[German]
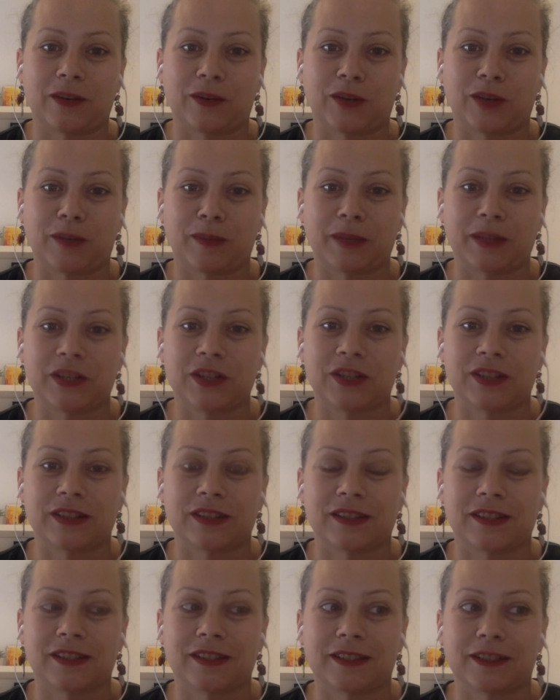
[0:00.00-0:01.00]
neuer Mensch
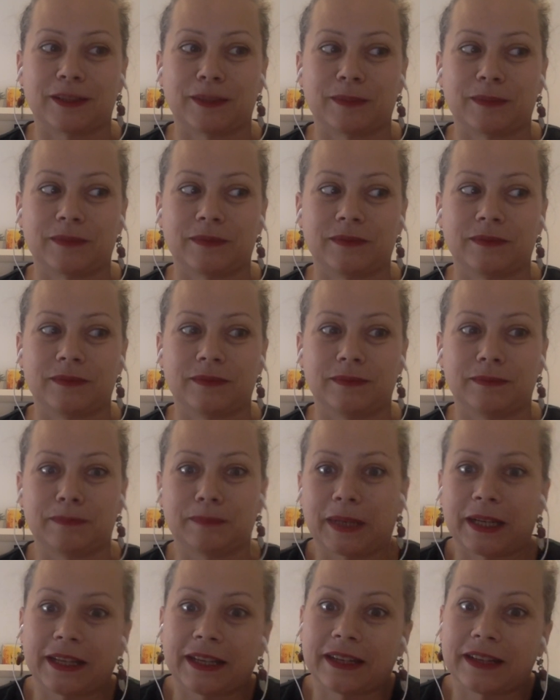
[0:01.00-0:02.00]
ist, ähm,
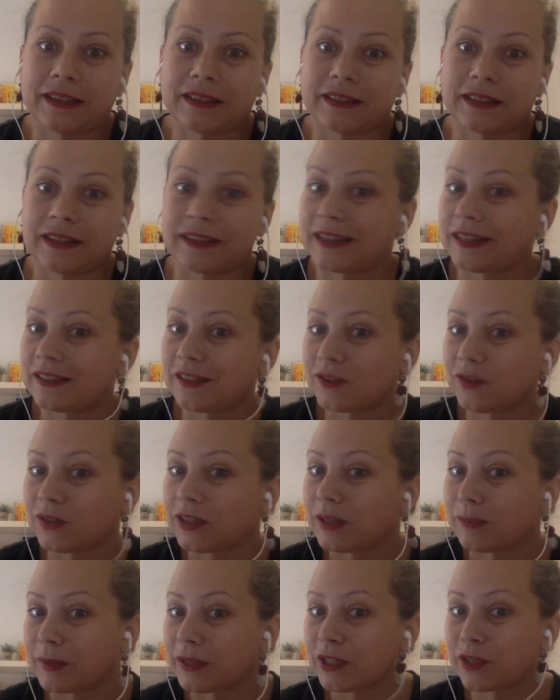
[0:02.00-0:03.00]
mal ehrlich, ein ganz
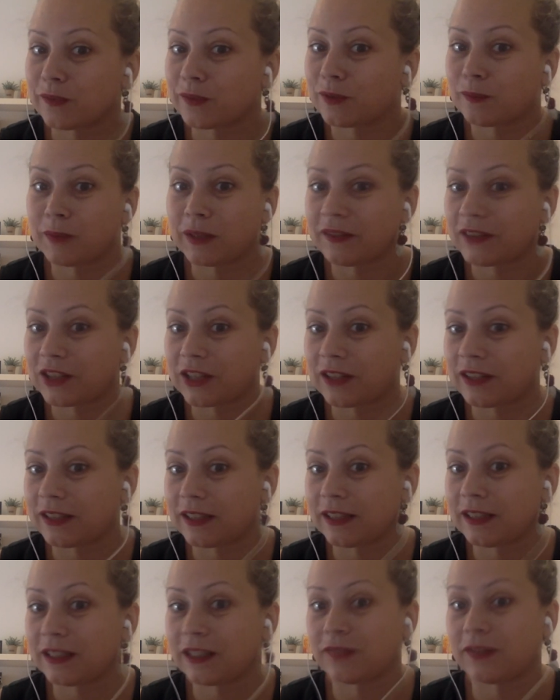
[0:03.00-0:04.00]
neuer Mensch wird man wahrscheinlich
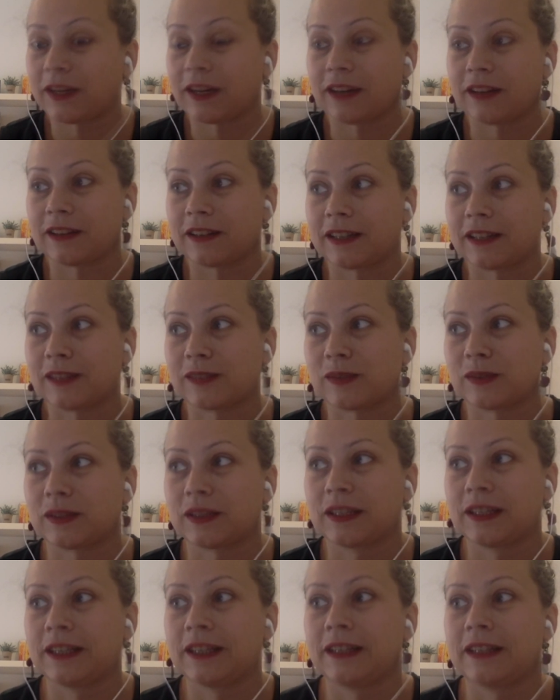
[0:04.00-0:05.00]
eh nicht werden. Also
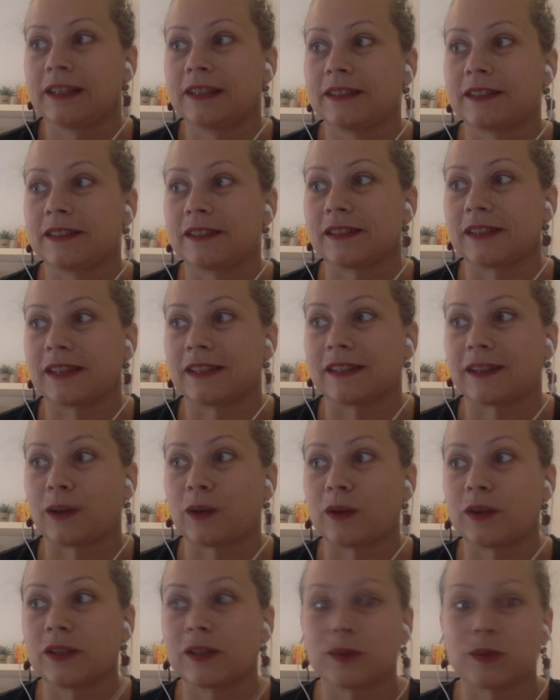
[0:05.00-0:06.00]
es ist jetzt
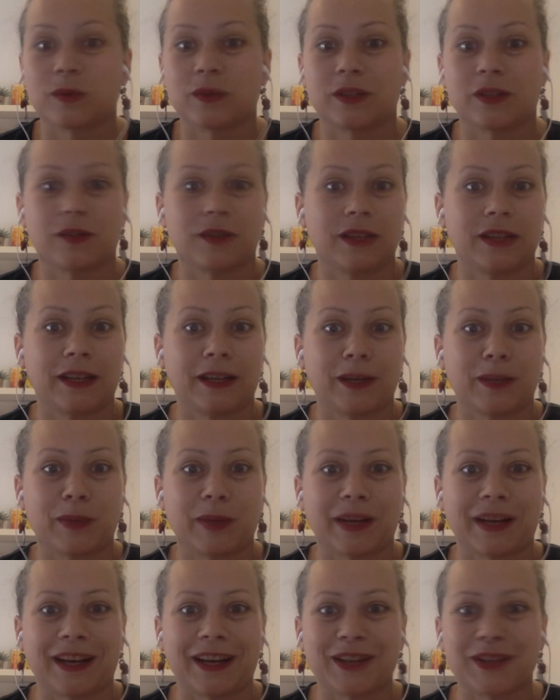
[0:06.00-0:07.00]
auch nicht so, dass wir in einer
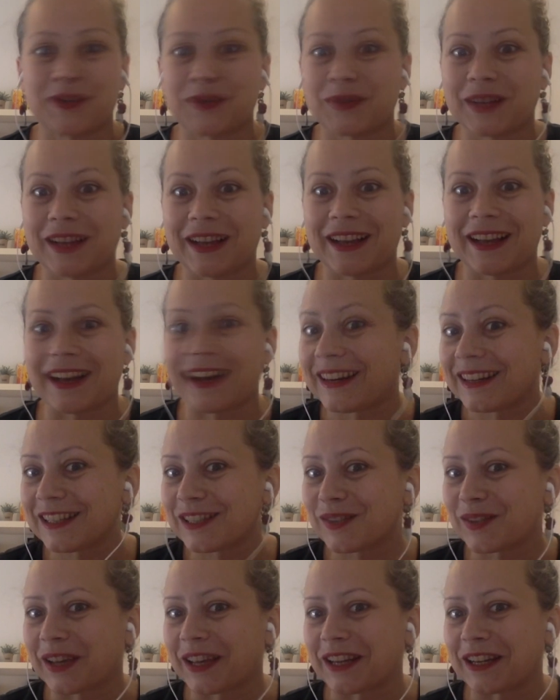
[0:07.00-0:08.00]
Beratung
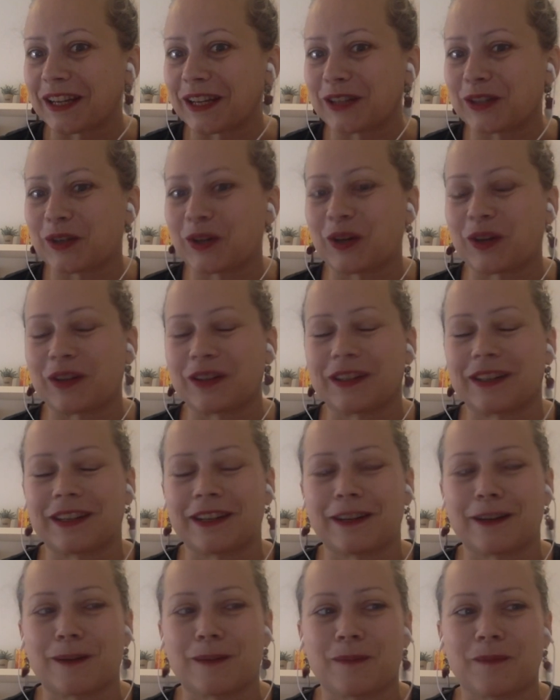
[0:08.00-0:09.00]
alles verändern können.
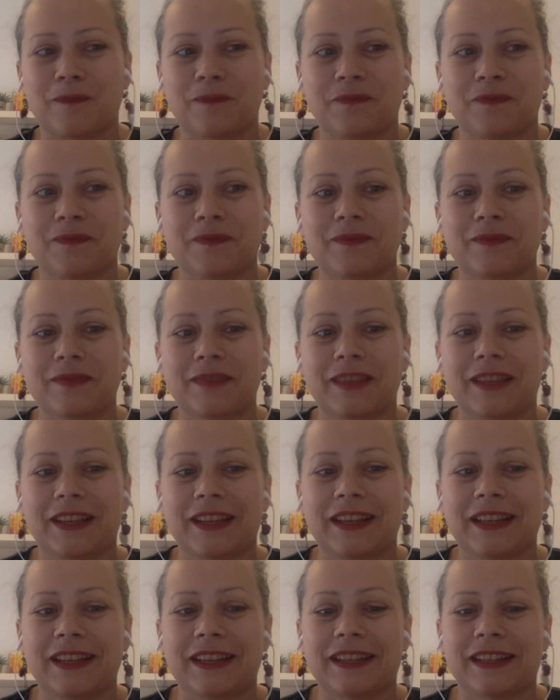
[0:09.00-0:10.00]
Ähm,
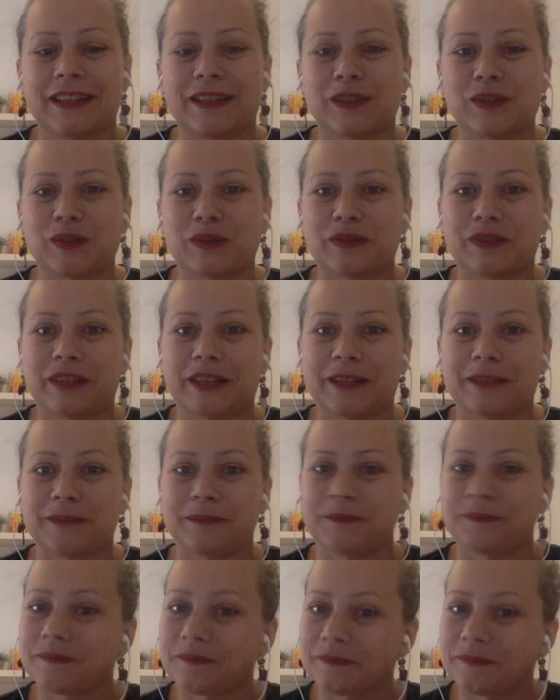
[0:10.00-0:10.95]
insofern